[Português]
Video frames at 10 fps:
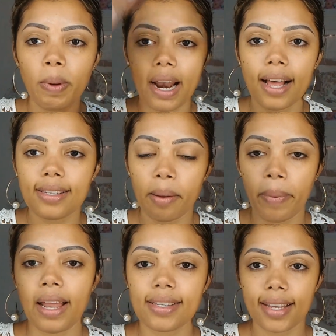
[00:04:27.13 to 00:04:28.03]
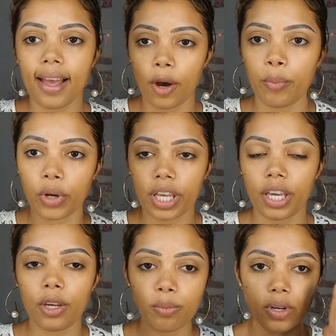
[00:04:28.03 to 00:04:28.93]
esperar essa pele secar um
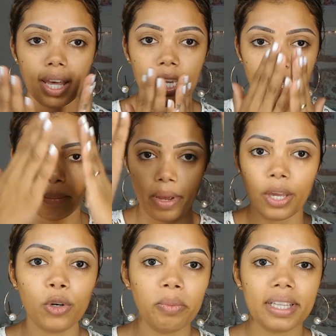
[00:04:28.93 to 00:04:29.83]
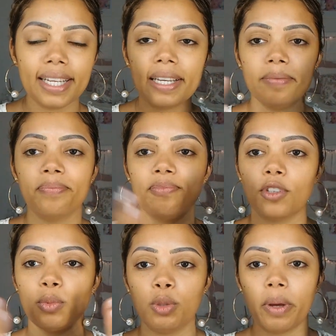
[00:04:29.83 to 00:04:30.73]
pouquinho, porque ela tá bem úmida, né?
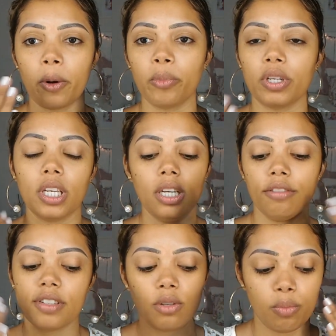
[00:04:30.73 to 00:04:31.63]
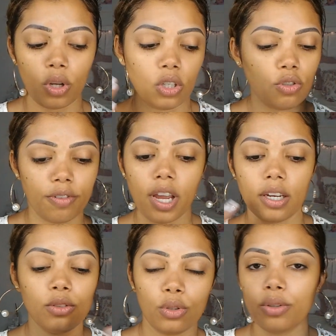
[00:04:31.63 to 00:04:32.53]
Vamos esperar um pouquinho, fazer um pouquinho de
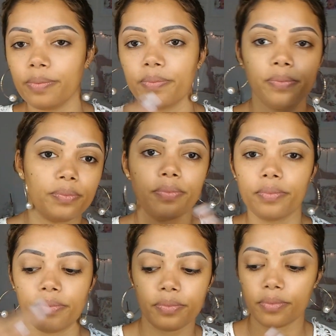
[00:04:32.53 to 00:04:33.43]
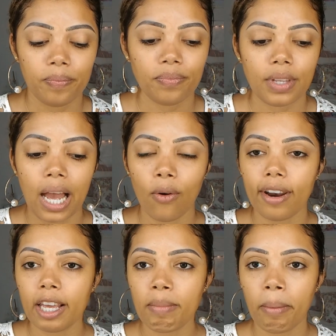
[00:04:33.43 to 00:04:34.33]
vento.
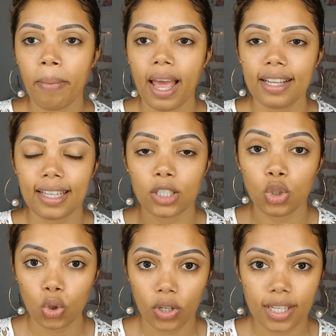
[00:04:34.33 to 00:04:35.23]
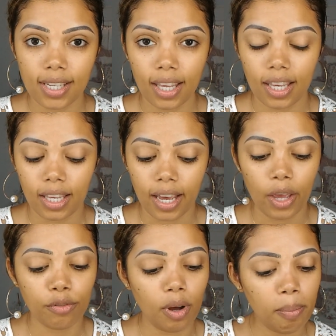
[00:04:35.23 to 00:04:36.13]
Agora que minha pele tá toda
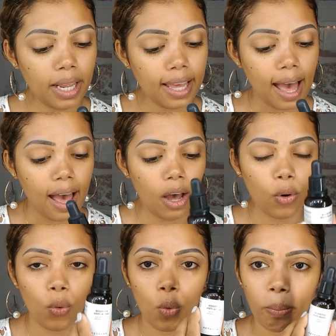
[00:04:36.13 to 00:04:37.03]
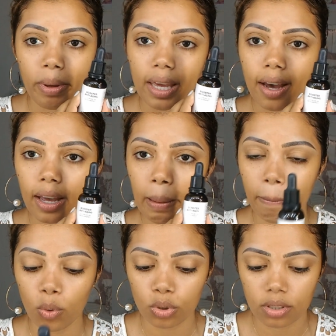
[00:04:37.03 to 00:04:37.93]
sequinha, eu vou aplicar o Biang
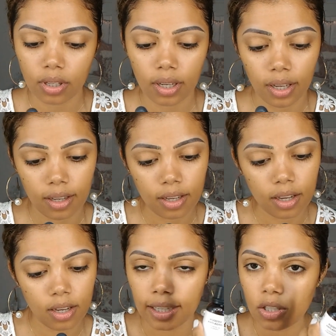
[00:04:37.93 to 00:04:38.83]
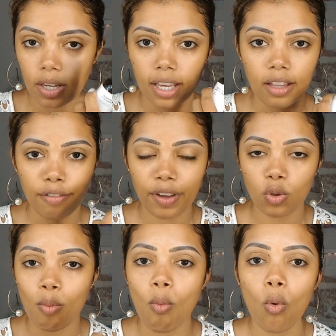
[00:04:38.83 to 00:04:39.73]
Booster. Isso aqui tem
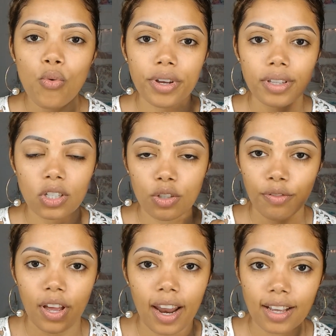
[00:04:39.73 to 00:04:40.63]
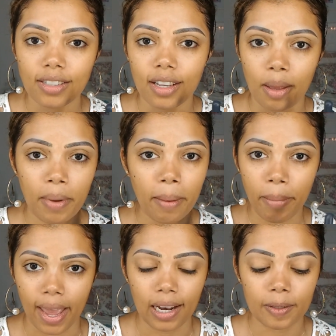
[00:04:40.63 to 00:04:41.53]
feito muita diferença na minha
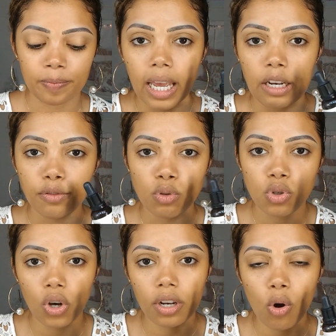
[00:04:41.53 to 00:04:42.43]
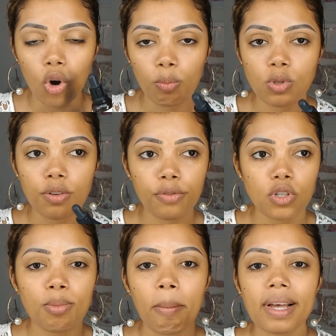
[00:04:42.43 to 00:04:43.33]
pele. Ele funciona como se
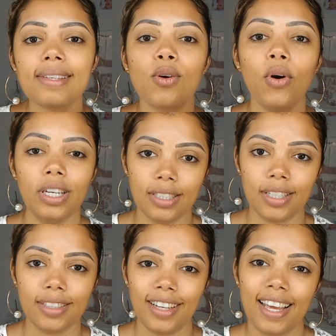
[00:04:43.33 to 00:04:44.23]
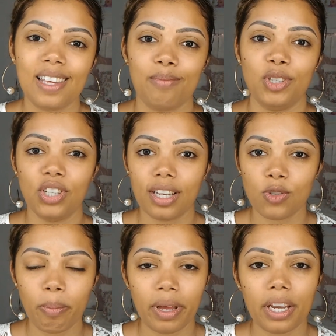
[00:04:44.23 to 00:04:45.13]
fosse uma massa corrida. Imagina
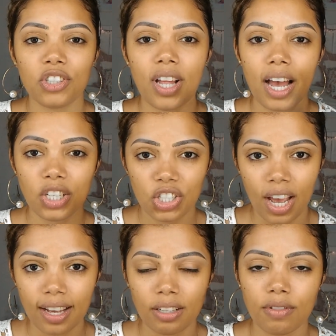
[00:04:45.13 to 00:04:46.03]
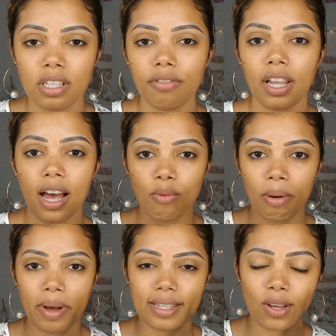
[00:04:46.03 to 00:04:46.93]
que a sua parede está rachada, você vai lá
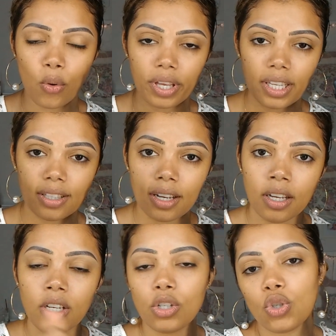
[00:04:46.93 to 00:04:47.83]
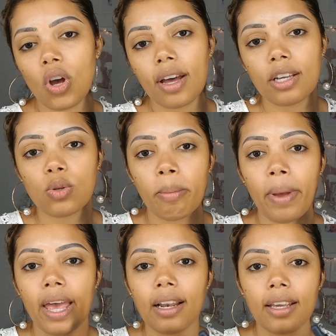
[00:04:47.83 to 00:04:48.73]
com uma massa corrida, joga na sua
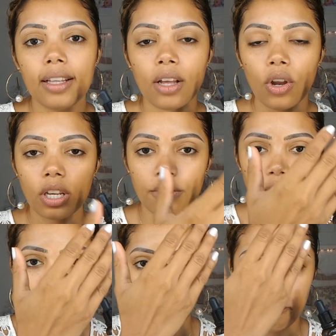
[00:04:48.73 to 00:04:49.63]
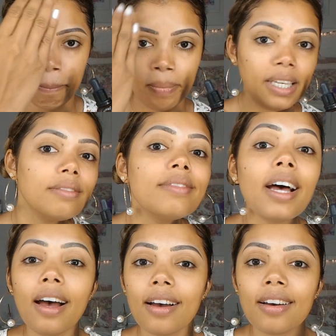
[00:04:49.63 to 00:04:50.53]
pele e na hora que você
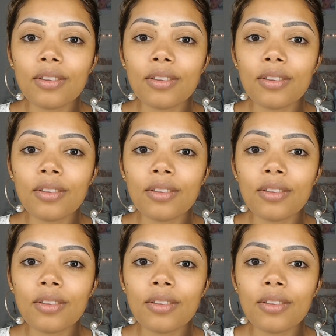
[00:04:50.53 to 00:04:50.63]
pinta,